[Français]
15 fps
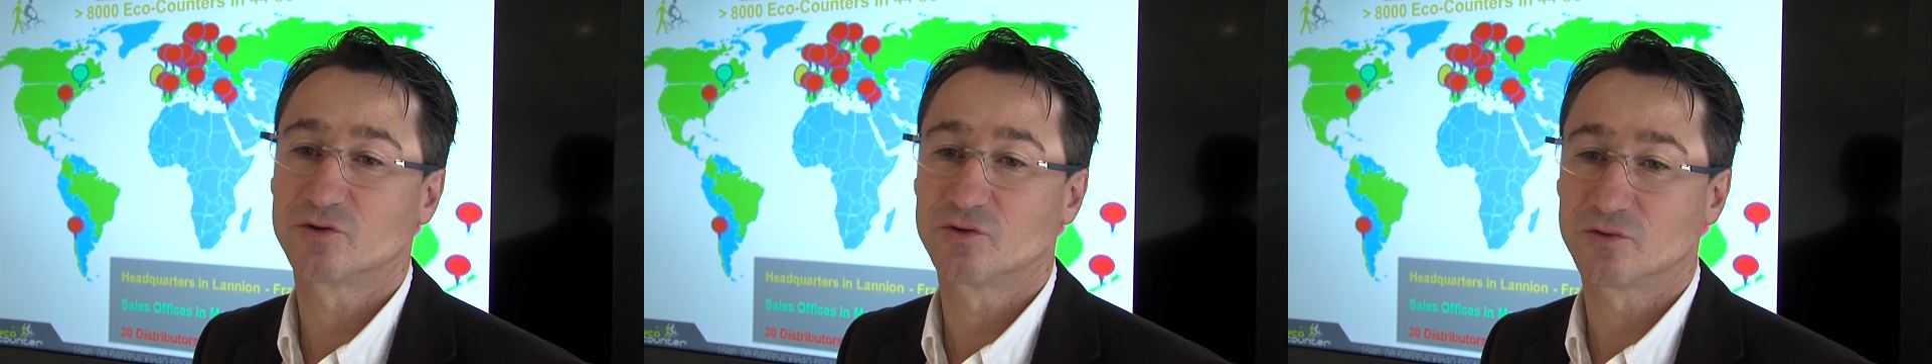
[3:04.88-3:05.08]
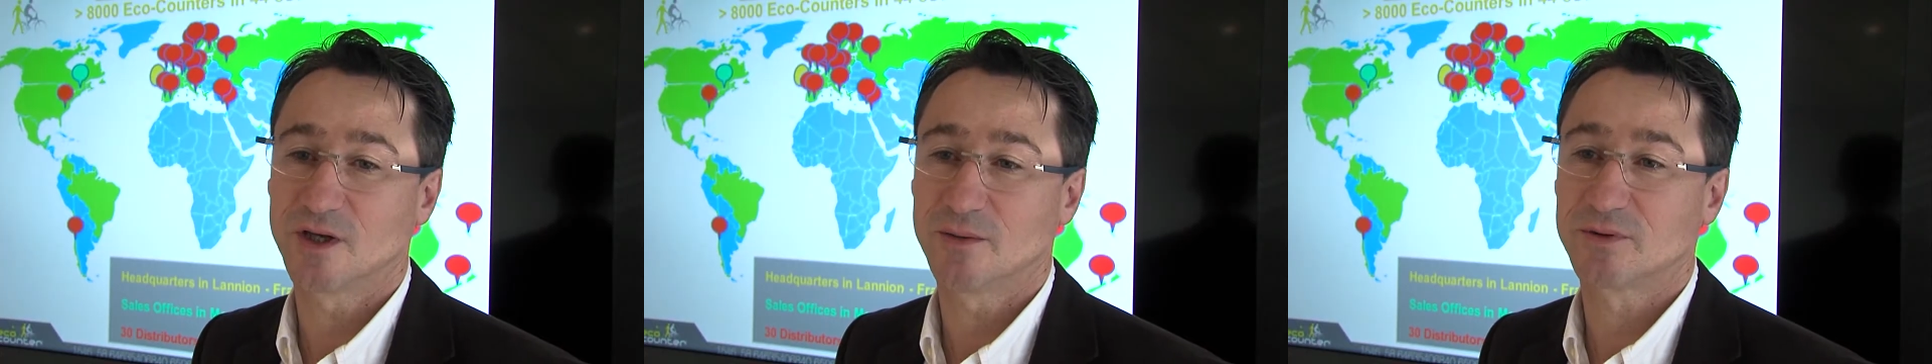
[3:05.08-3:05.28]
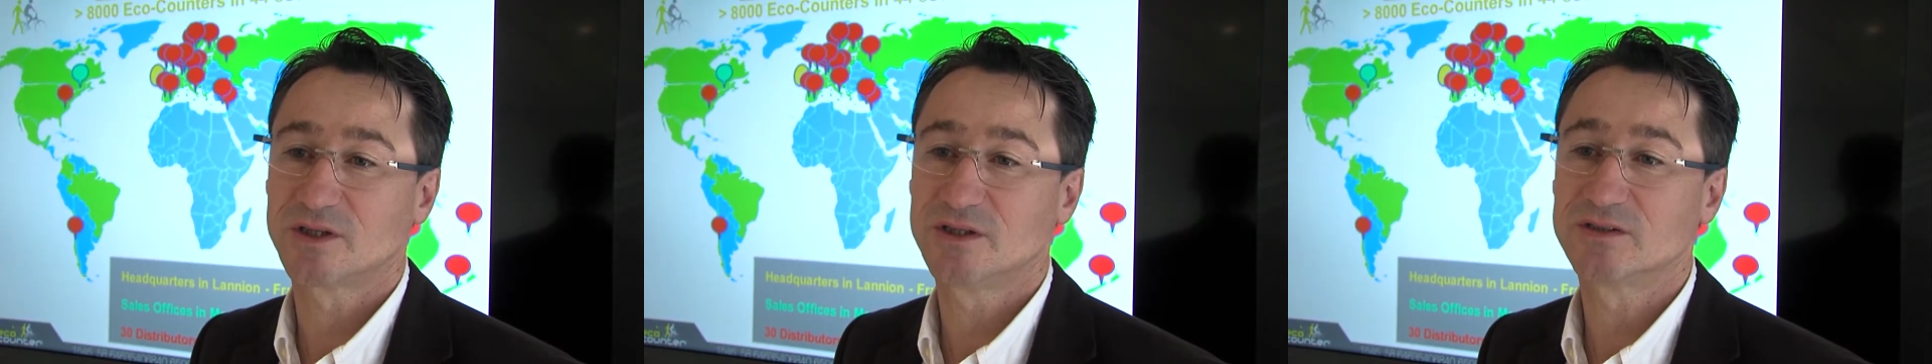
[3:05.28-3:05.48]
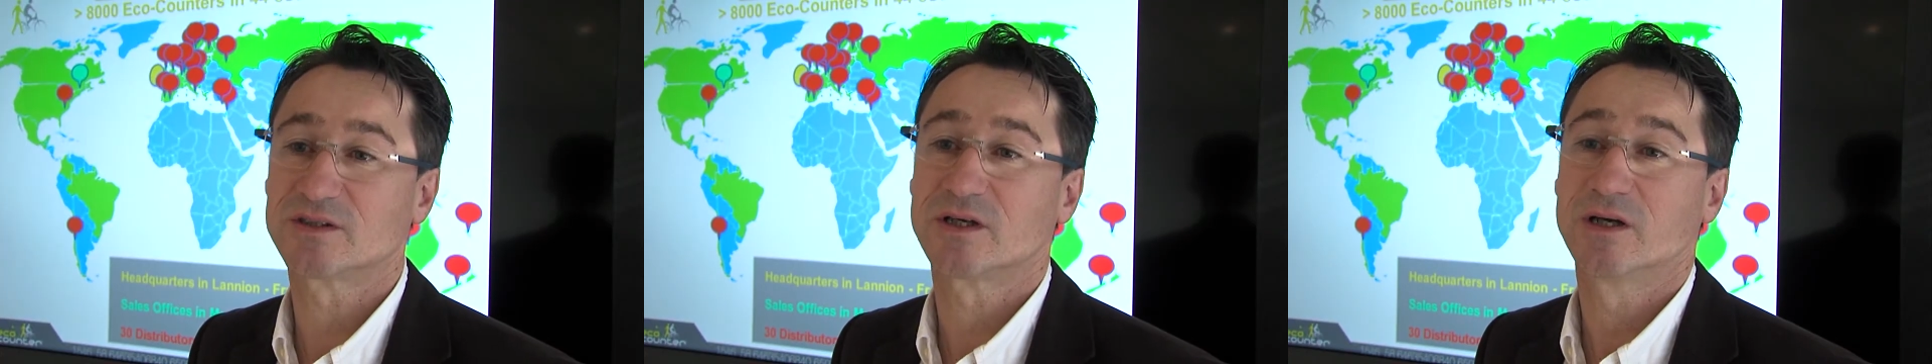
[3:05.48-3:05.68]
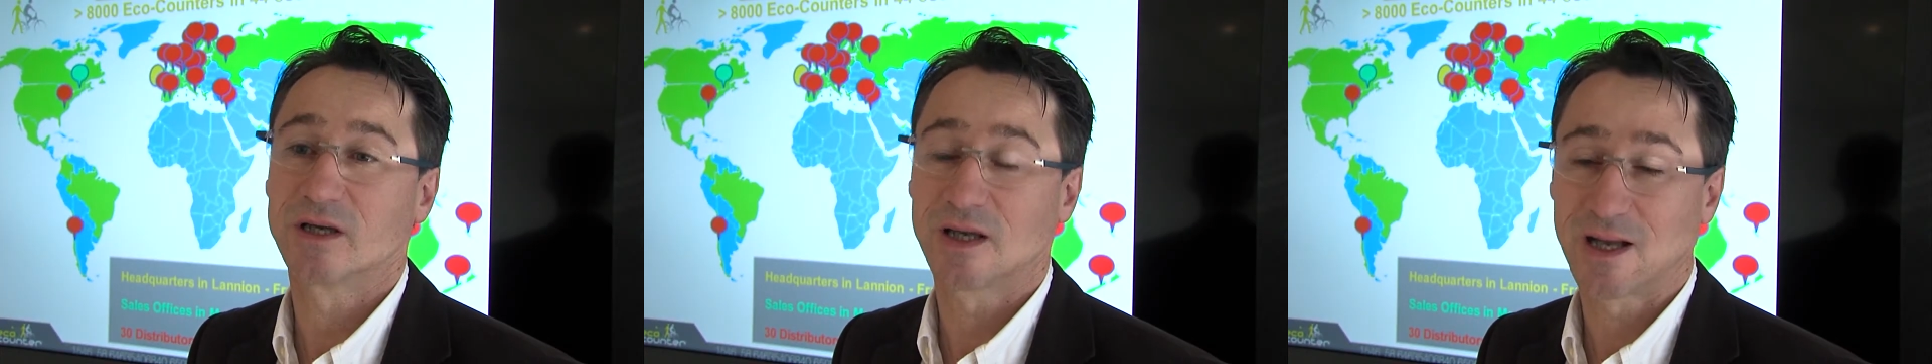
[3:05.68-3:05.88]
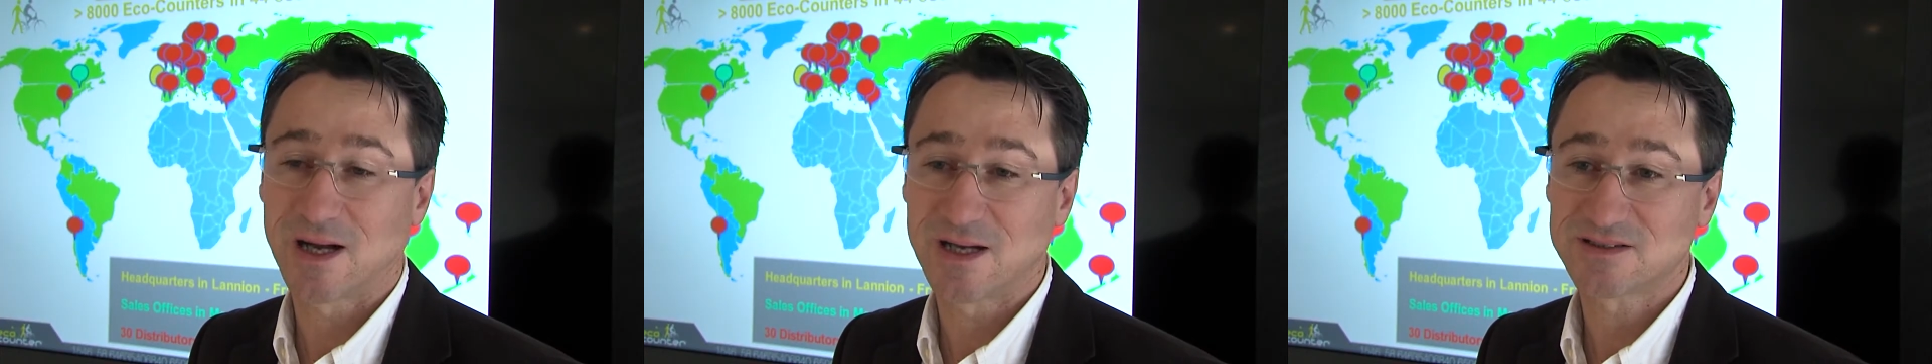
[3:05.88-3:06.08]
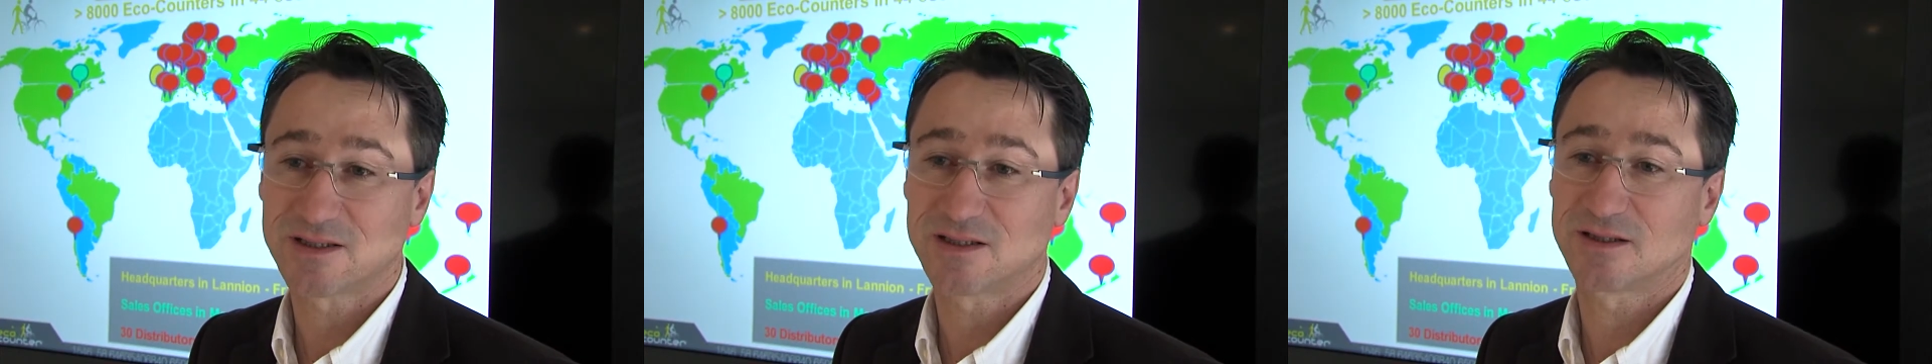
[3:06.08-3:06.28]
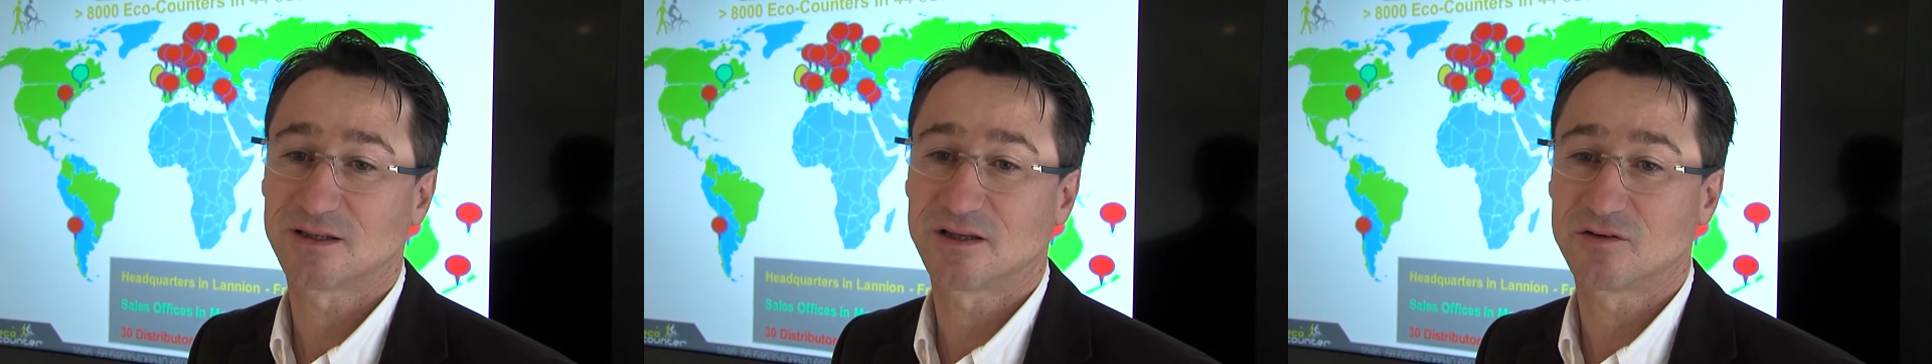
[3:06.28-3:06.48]
que l'on a prise grâce à
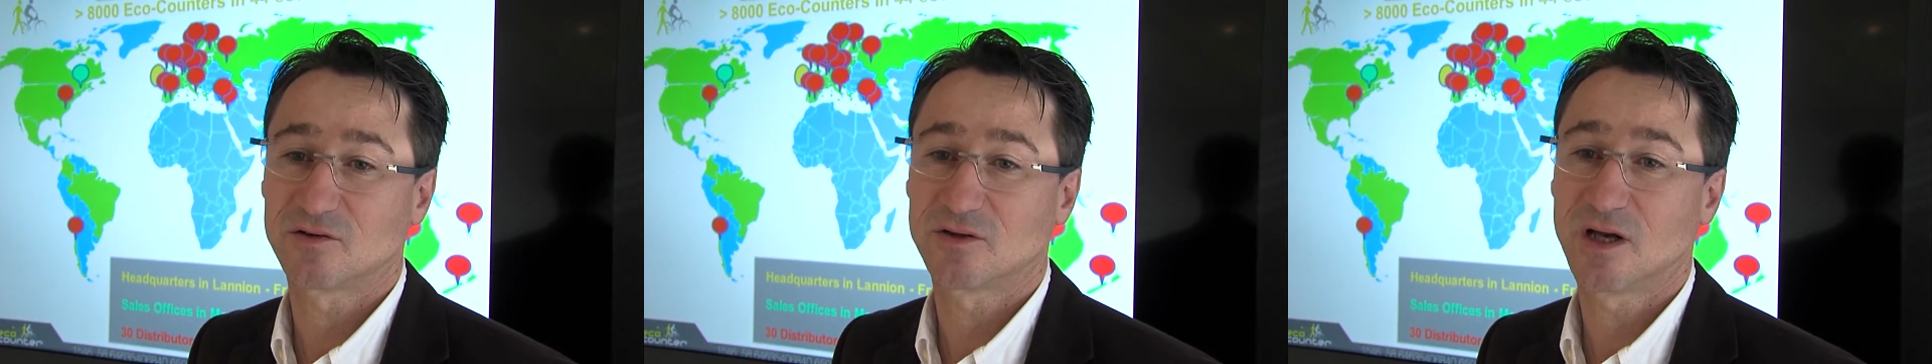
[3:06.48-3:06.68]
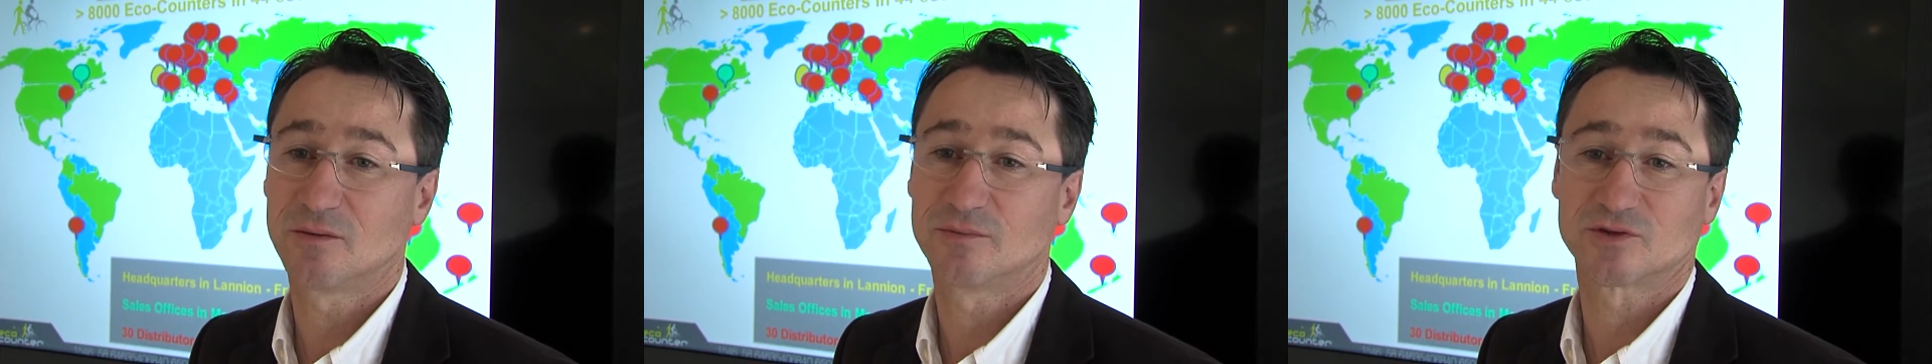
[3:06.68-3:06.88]
l'international,